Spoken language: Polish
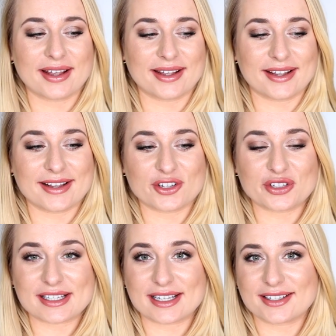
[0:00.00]
E,
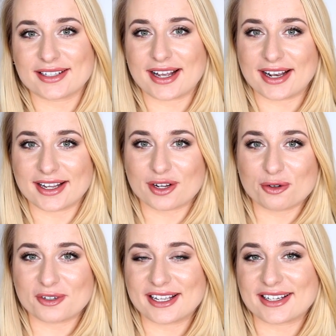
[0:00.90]
no niestety, ale
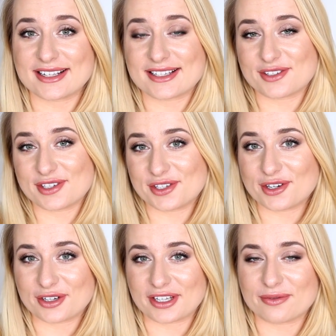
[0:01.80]
kurier jest dosyć
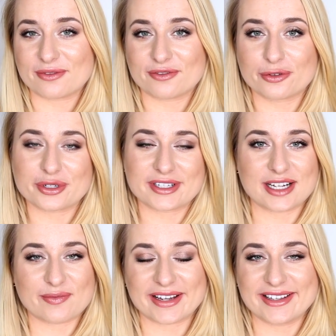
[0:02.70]
drogi. W dużych
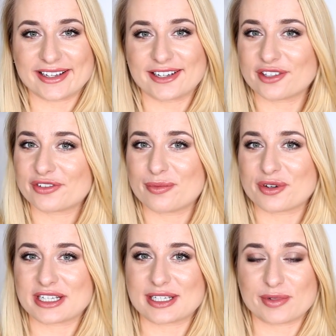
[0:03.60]
sklepach internetowych
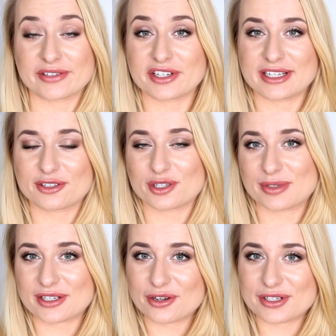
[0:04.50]
można sobie pozwolić na to,
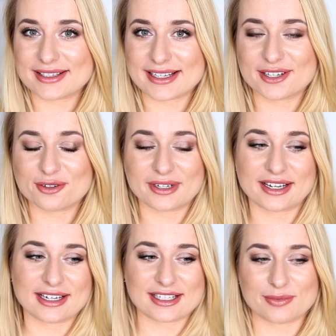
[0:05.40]
żeby schodzić z ceny
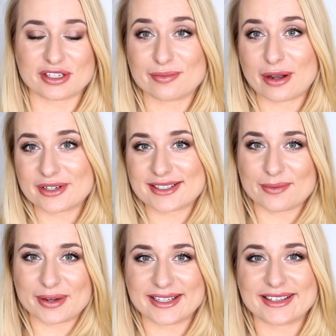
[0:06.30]
kuriera, natomiast w małych
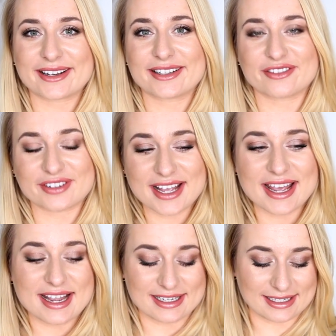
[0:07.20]
sklepach internetowych
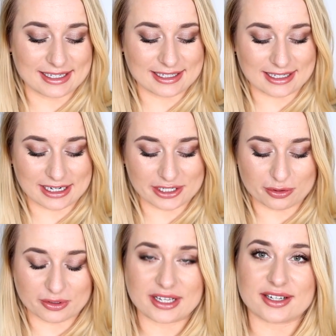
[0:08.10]
niestety na razie
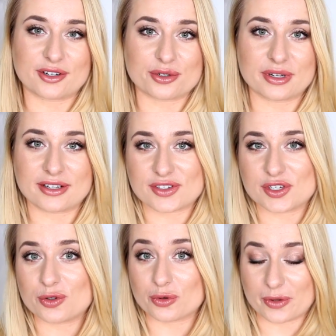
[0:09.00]
kurier kosztuje
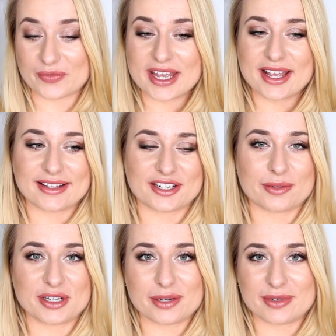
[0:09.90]
dosyć dużo.
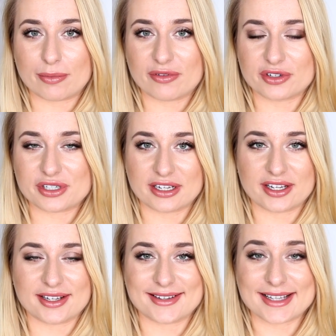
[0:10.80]
Także będziemy na pewno się
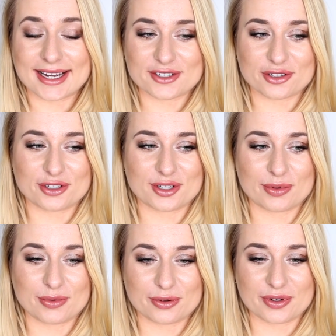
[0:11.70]
e, starać o to,
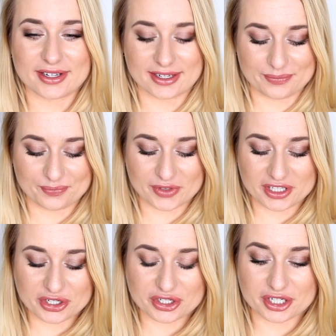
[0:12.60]
żeby był
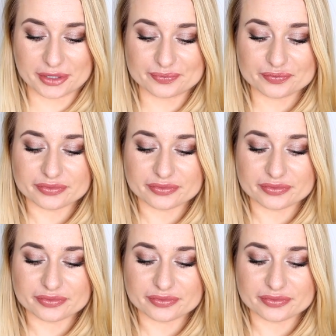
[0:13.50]
niższy